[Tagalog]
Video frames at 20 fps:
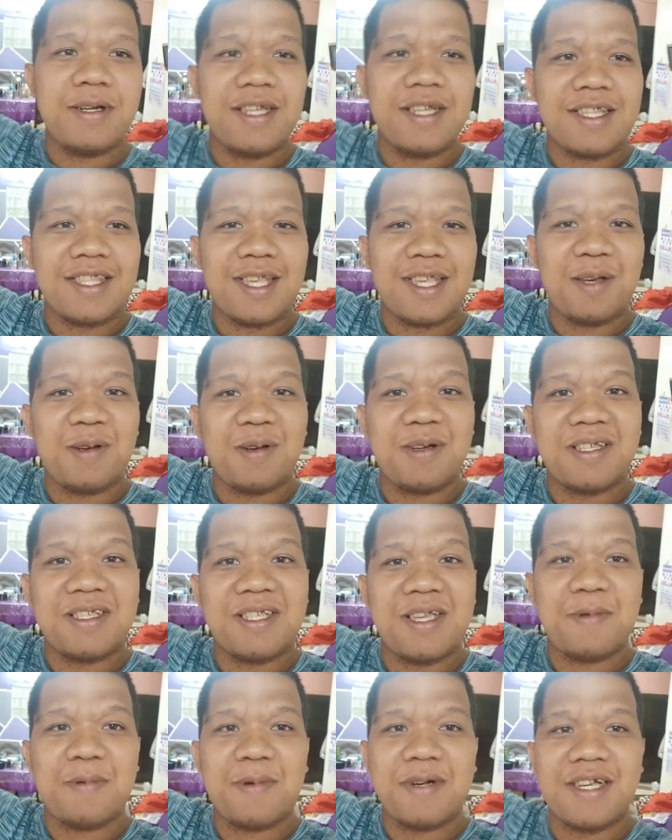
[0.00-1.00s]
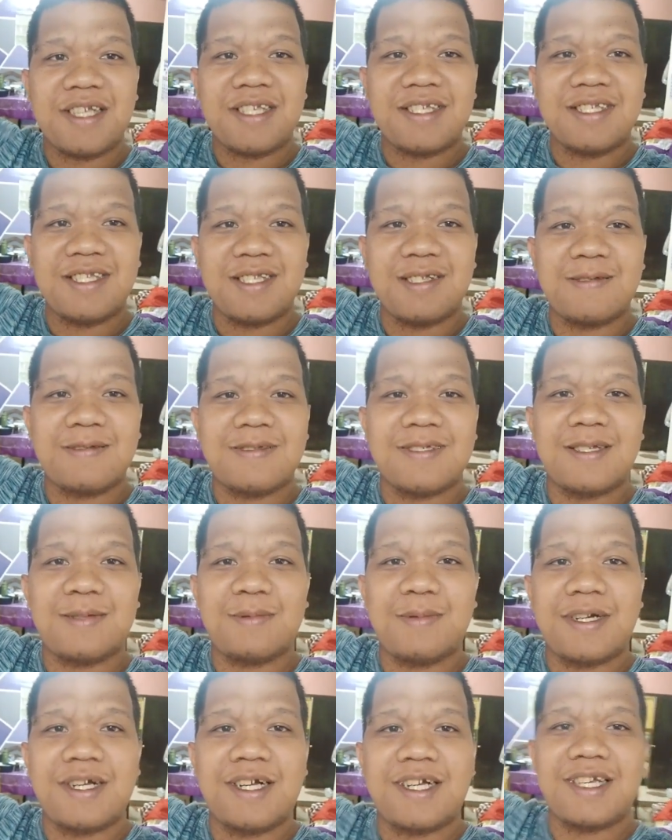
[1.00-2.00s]
Wala tayong kasama guys dito
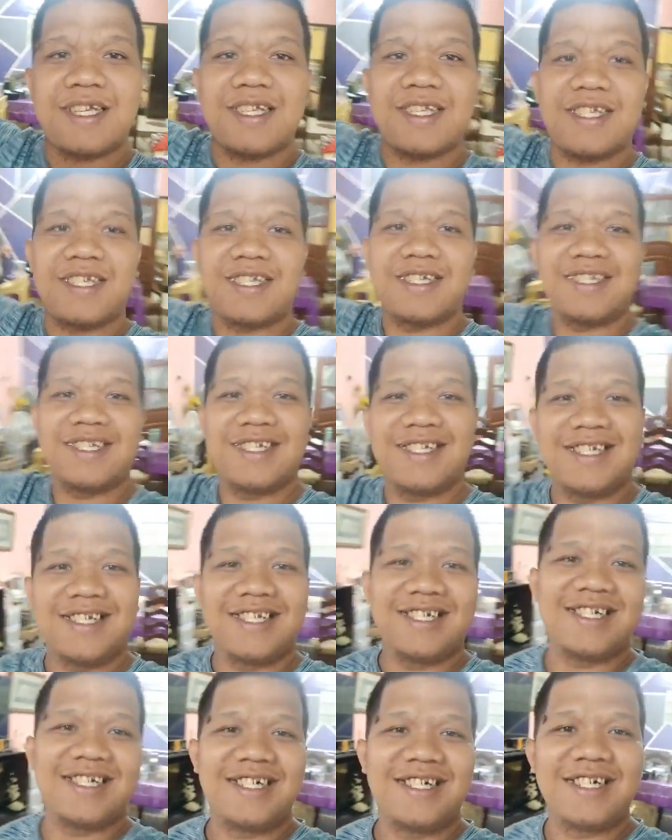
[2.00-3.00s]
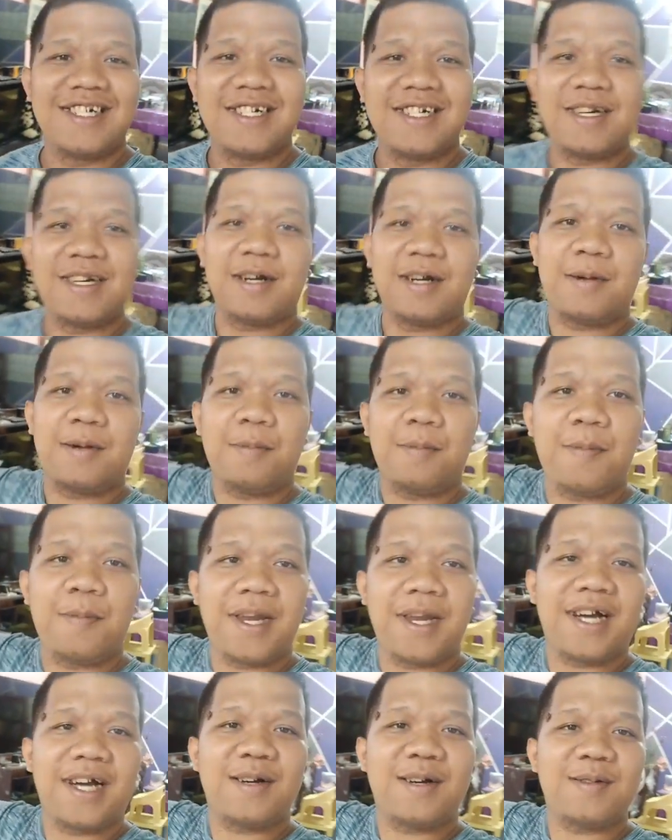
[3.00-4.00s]
sa bahay.
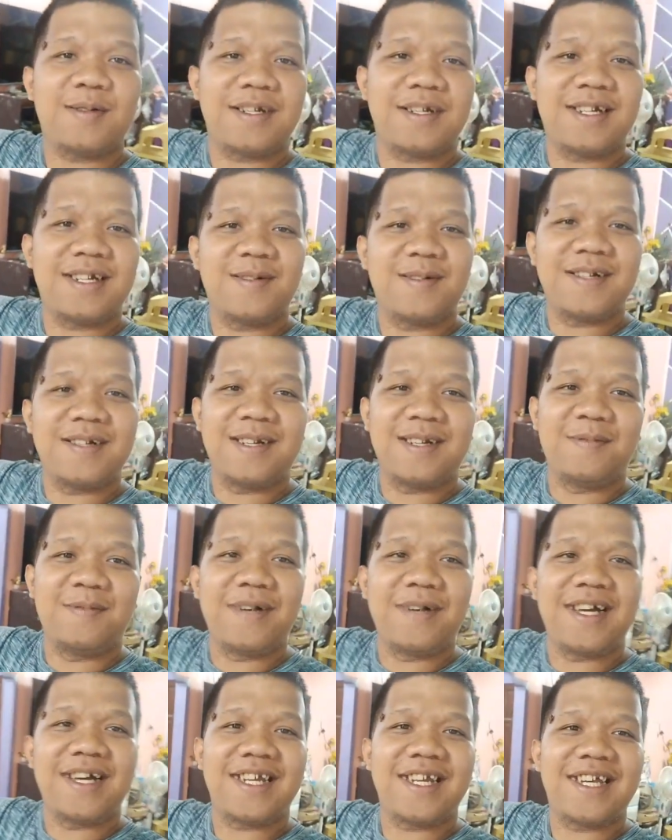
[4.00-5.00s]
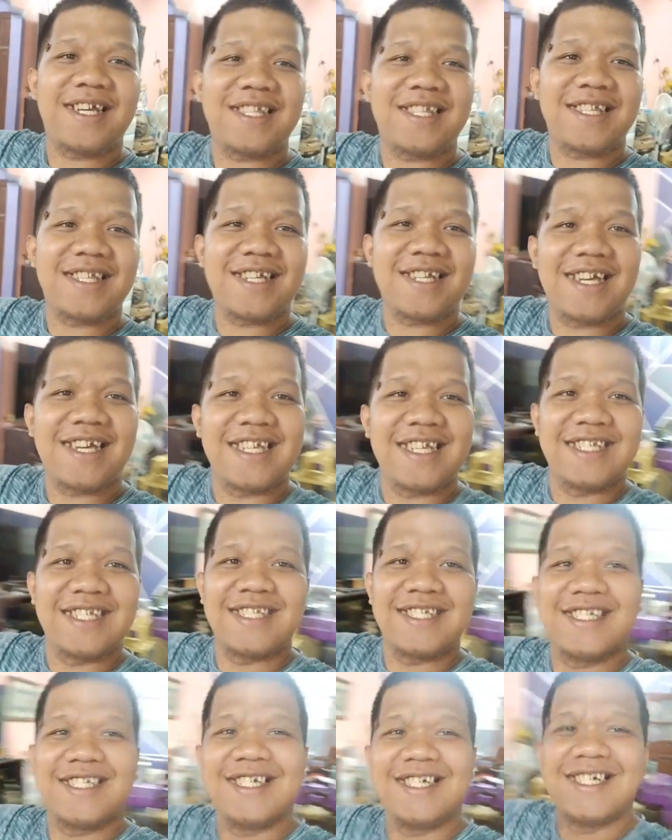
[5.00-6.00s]
Blanco na naman ang bahay natin guys.